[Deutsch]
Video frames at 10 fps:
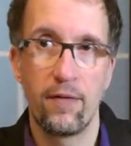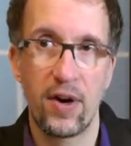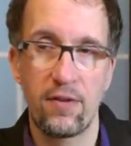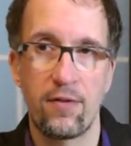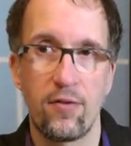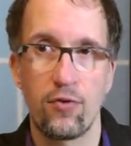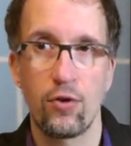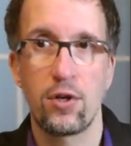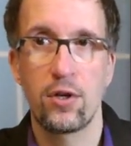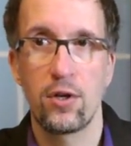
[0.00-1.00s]
was
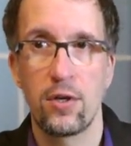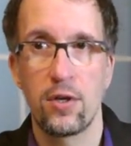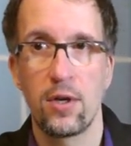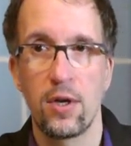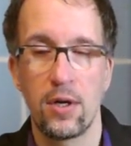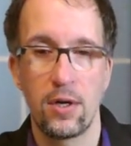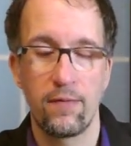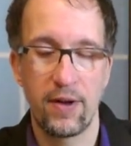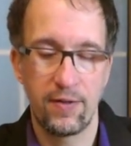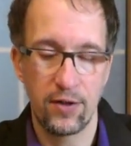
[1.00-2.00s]
solchen, äh,
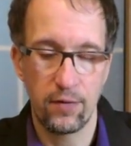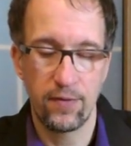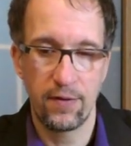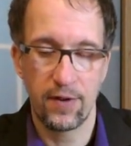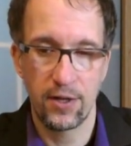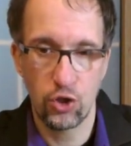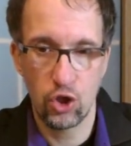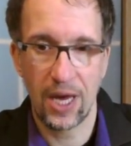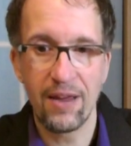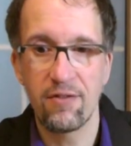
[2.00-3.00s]
was, den, was dann
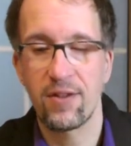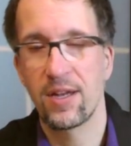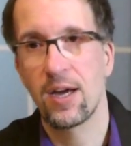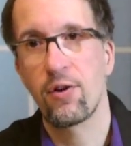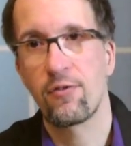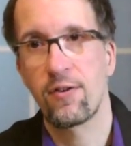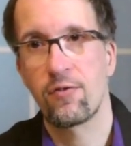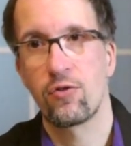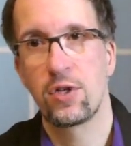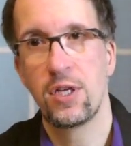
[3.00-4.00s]
Stress, der daraus
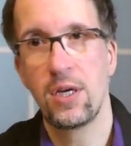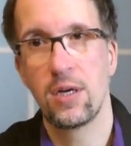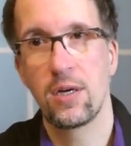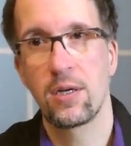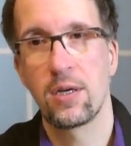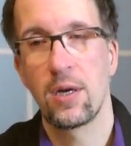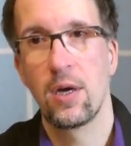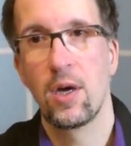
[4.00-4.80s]
resultiert,